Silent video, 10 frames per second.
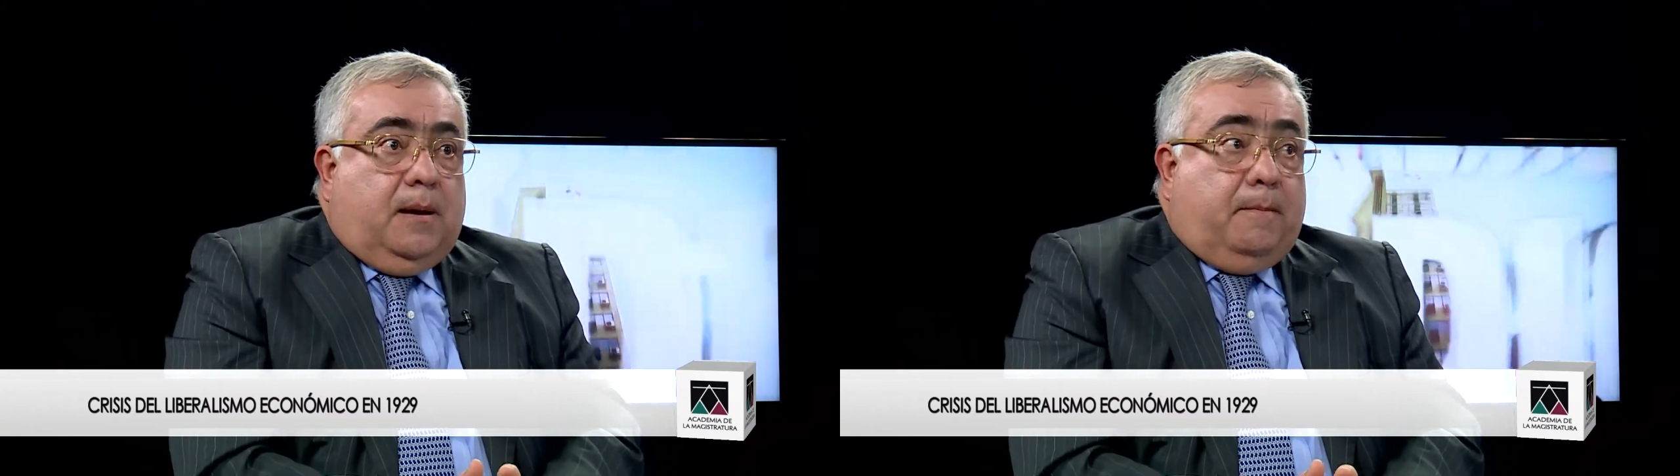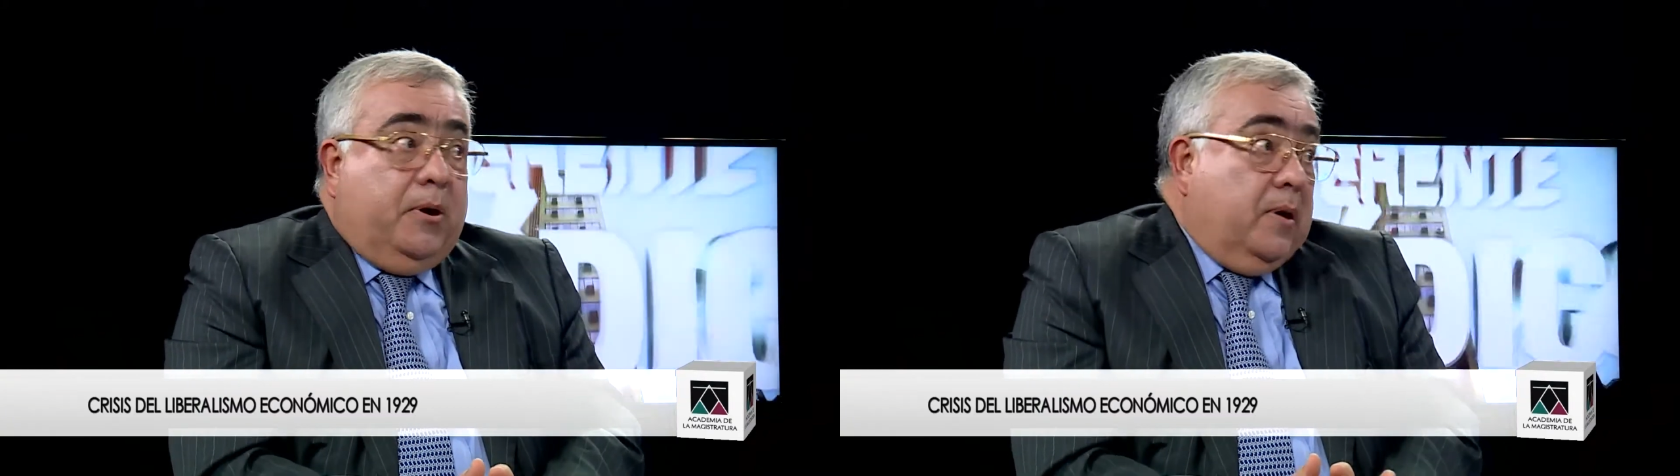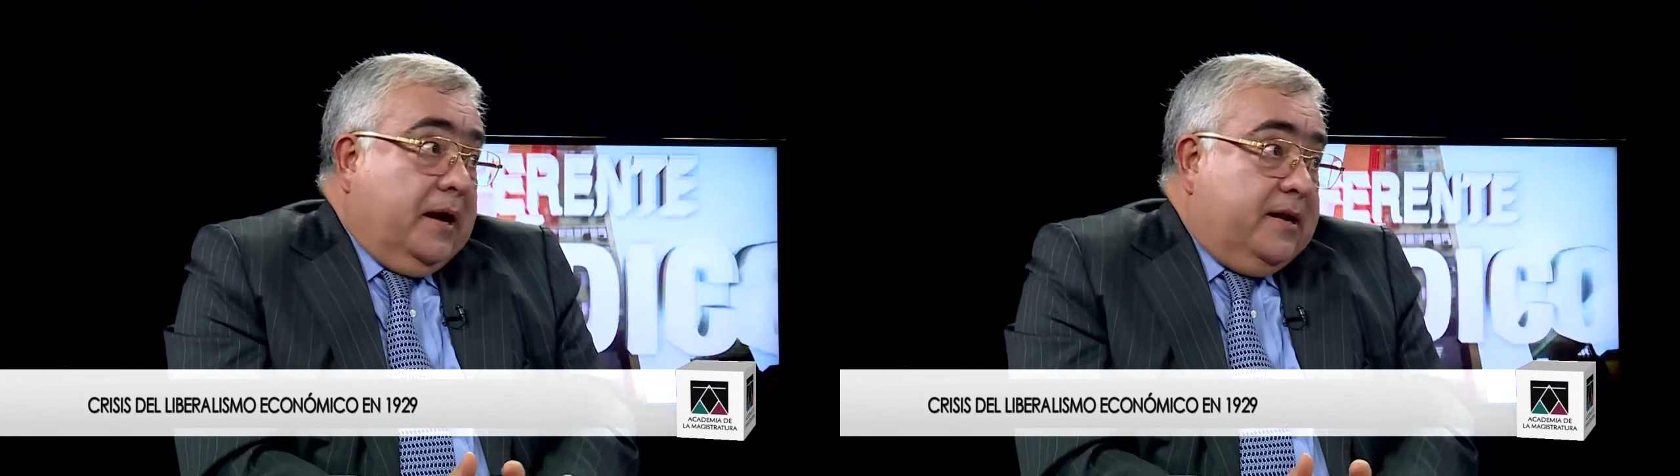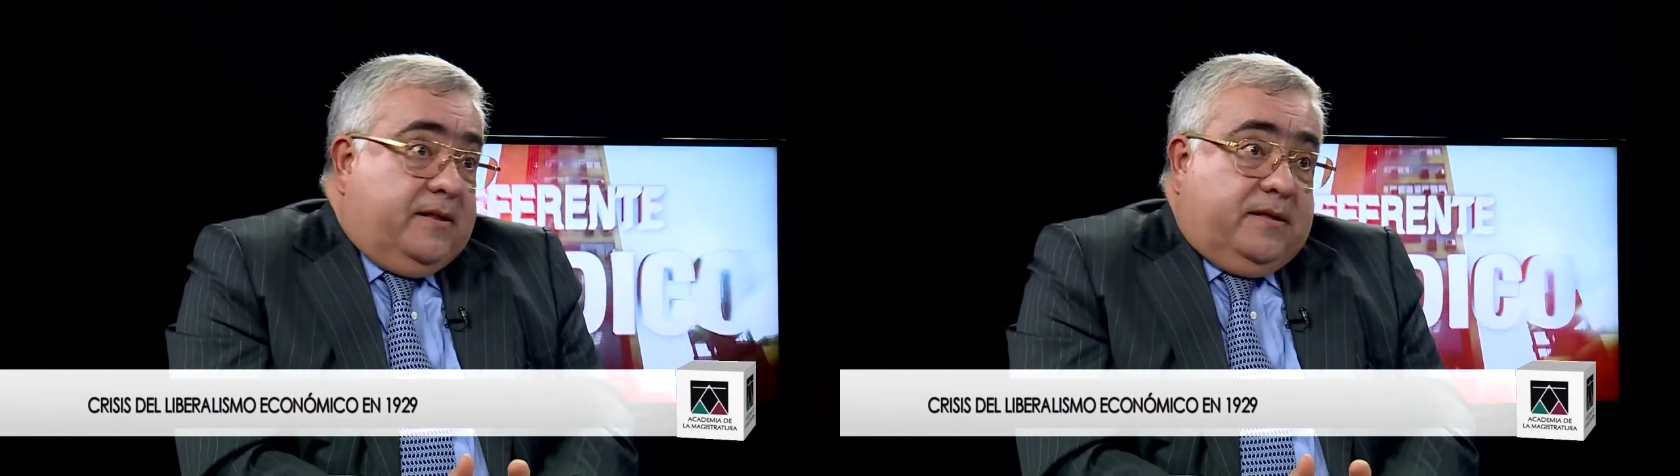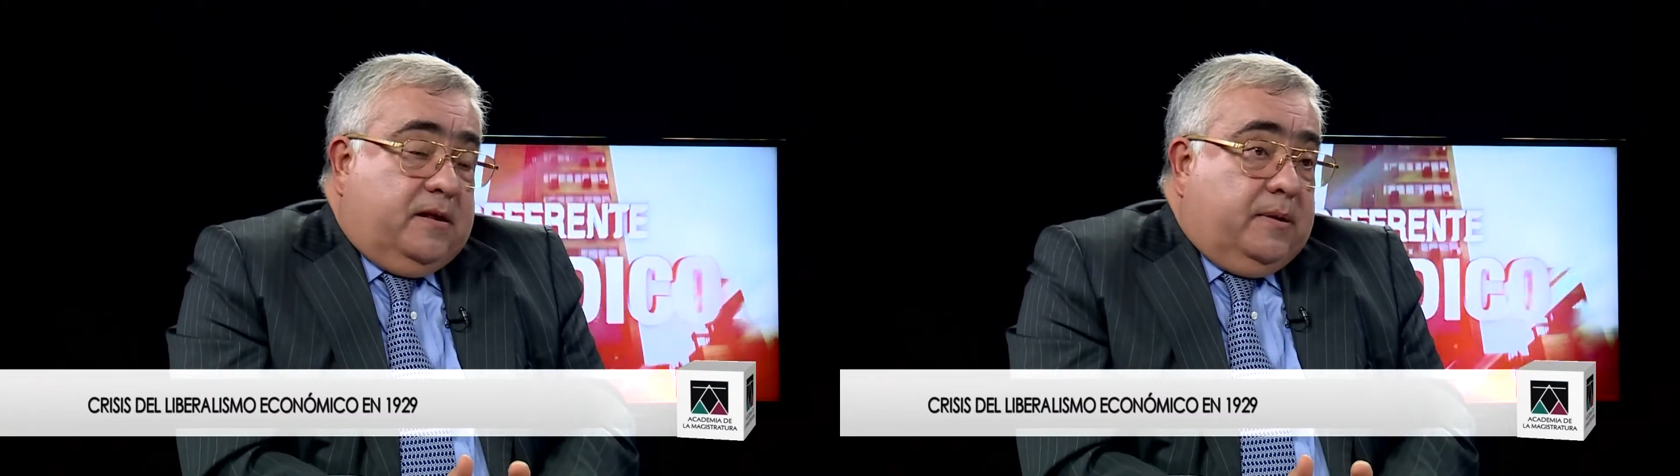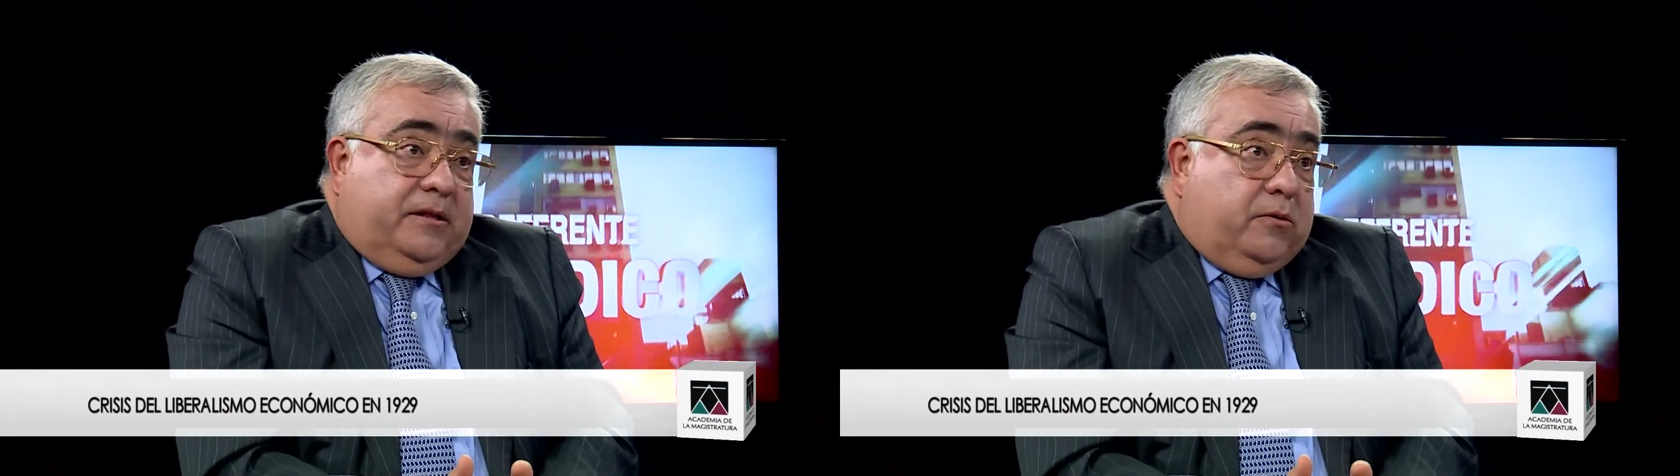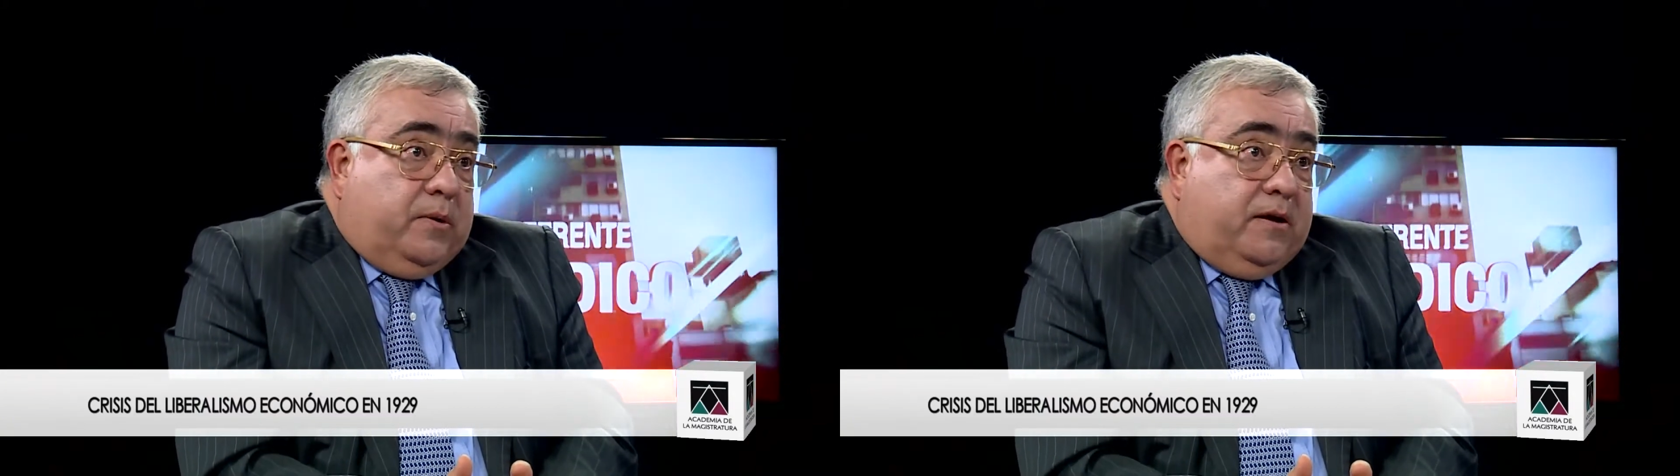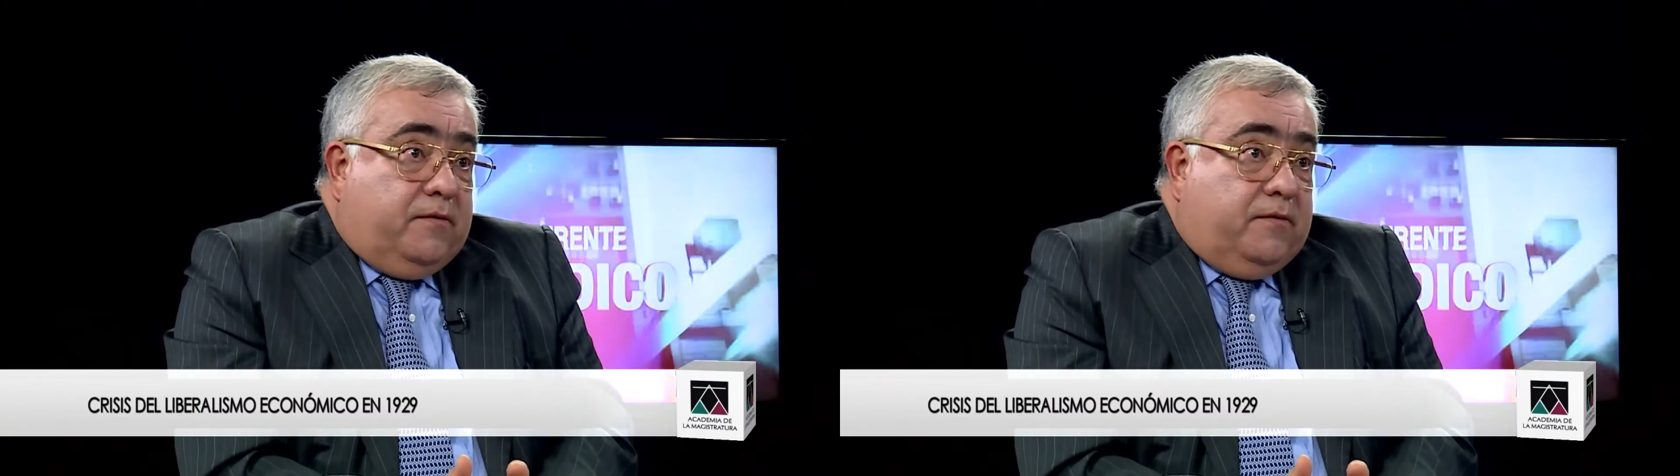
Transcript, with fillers: Pero la crisis del 29